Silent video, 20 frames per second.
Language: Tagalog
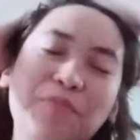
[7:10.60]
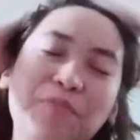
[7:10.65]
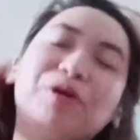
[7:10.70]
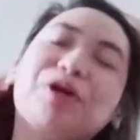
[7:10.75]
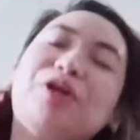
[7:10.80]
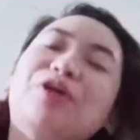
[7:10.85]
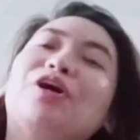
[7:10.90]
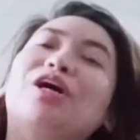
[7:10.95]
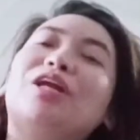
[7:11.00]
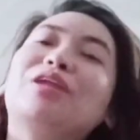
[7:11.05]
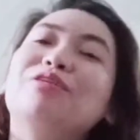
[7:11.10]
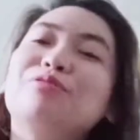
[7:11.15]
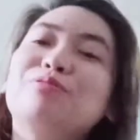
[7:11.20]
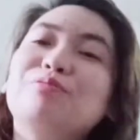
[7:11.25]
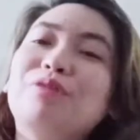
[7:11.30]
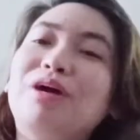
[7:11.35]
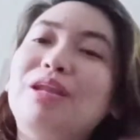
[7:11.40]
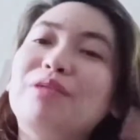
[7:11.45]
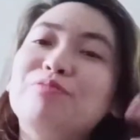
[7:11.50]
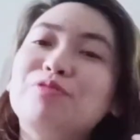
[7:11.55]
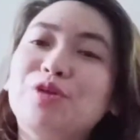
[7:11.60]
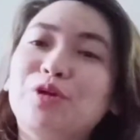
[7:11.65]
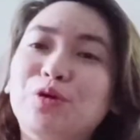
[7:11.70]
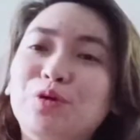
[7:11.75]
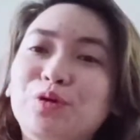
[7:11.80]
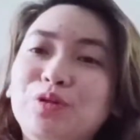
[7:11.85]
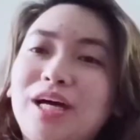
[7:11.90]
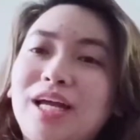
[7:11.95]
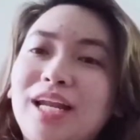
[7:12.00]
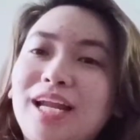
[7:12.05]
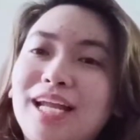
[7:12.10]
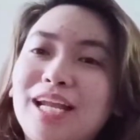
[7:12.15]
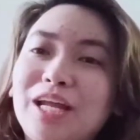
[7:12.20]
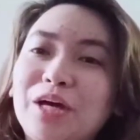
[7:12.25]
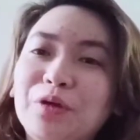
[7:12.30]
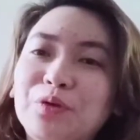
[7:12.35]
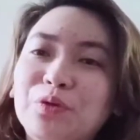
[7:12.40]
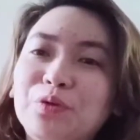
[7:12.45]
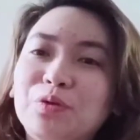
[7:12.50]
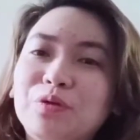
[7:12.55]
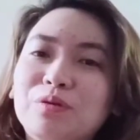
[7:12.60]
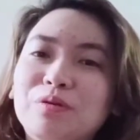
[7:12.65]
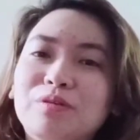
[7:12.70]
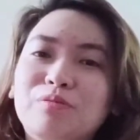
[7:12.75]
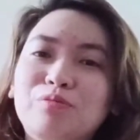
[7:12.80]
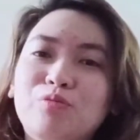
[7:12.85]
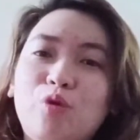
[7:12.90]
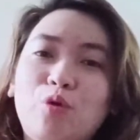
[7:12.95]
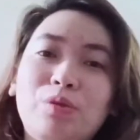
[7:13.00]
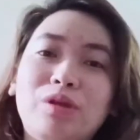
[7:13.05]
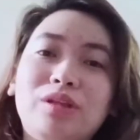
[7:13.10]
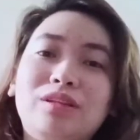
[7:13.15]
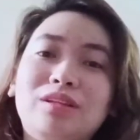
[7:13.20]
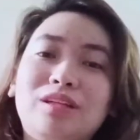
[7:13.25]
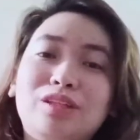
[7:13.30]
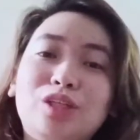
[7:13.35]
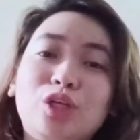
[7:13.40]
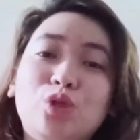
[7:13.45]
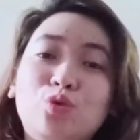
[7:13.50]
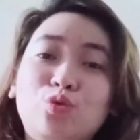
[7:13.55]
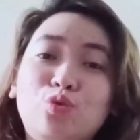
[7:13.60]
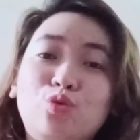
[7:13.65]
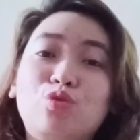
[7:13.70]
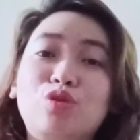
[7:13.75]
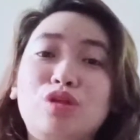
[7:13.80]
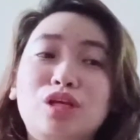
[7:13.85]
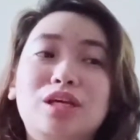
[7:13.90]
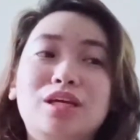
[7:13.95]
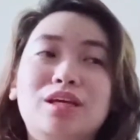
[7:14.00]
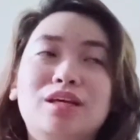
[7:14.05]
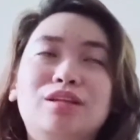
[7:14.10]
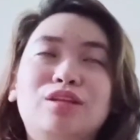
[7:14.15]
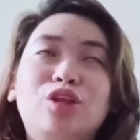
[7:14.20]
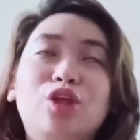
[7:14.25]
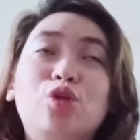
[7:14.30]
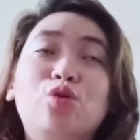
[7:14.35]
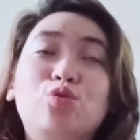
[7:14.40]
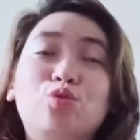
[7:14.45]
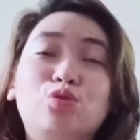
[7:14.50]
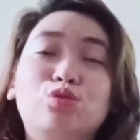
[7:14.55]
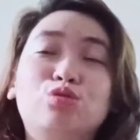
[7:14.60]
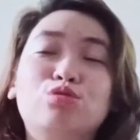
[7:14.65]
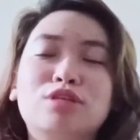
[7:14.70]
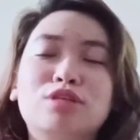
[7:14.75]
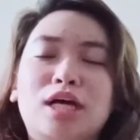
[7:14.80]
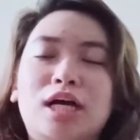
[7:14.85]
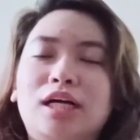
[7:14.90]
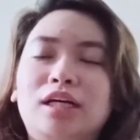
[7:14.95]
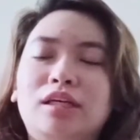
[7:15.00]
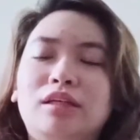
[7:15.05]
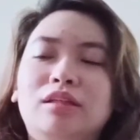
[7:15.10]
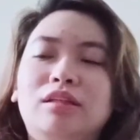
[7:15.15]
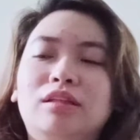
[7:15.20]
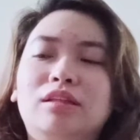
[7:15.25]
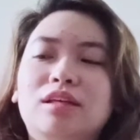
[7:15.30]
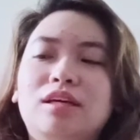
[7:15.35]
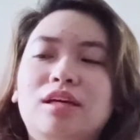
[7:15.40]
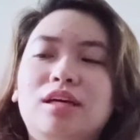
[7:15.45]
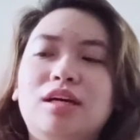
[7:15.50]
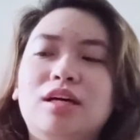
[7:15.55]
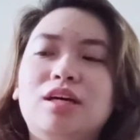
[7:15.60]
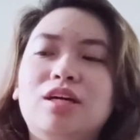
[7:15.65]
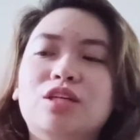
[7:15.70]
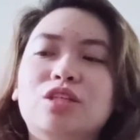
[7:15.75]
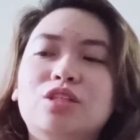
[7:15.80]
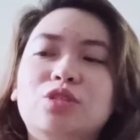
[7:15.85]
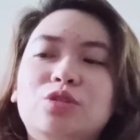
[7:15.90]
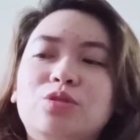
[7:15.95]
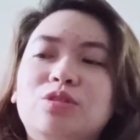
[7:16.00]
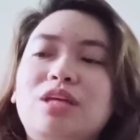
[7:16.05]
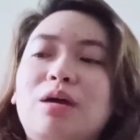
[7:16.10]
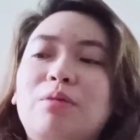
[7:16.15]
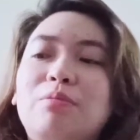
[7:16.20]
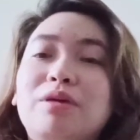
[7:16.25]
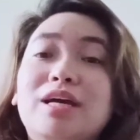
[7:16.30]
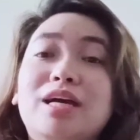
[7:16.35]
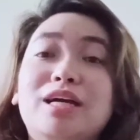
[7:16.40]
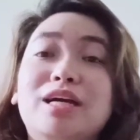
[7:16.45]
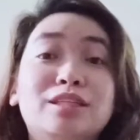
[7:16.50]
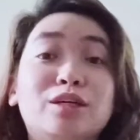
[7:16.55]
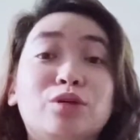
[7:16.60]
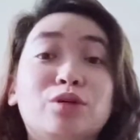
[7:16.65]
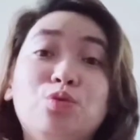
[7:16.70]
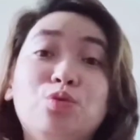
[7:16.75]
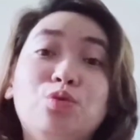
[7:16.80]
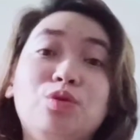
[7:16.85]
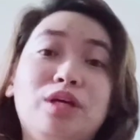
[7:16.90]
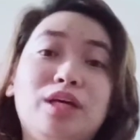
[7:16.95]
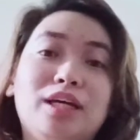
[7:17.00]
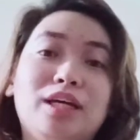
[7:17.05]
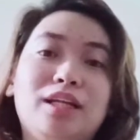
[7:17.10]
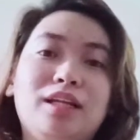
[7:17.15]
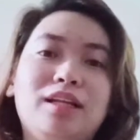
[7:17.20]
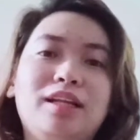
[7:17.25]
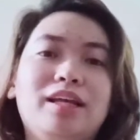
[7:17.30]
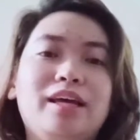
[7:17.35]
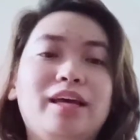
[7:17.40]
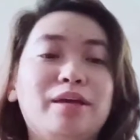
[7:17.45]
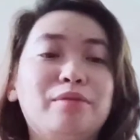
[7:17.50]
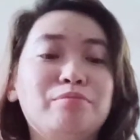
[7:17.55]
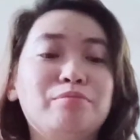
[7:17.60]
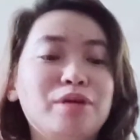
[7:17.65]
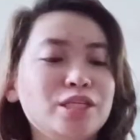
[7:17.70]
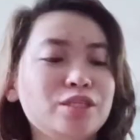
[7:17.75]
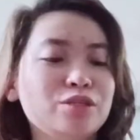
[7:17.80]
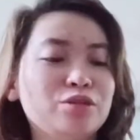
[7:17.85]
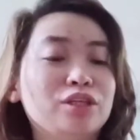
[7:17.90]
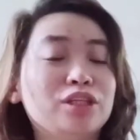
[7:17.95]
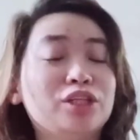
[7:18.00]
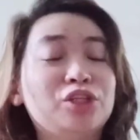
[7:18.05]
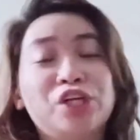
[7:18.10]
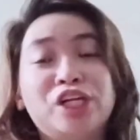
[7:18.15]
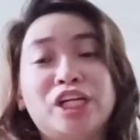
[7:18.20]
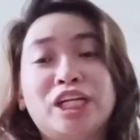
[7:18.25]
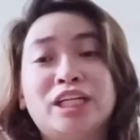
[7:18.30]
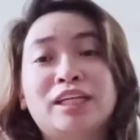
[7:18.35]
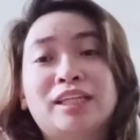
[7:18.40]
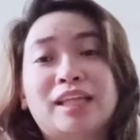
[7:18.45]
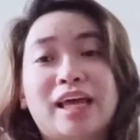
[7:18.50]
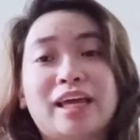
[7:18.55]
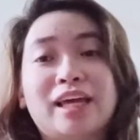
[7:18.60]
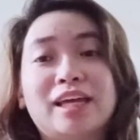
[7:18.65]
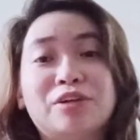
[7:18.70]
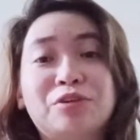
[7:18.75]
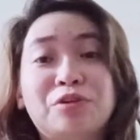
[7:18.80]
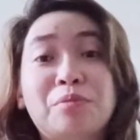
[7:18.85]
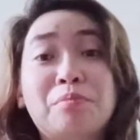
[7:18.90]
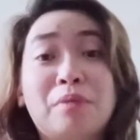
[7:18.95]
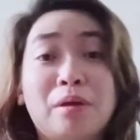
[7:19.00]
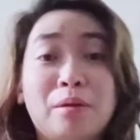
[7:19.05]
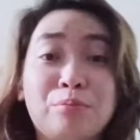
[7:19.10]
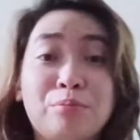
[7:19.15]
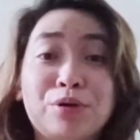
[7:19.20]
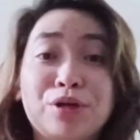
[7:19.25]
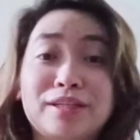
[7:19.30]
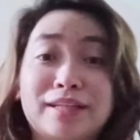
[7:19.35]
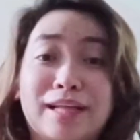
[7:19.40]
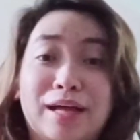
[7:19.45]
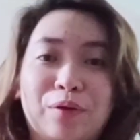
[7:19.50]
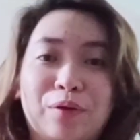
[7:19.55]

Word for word: alam, alam niyo yun, alala ko yung moment na tinuro, tinuro to sa akin. So sabi nga sa Google, based on the training that I can remember now,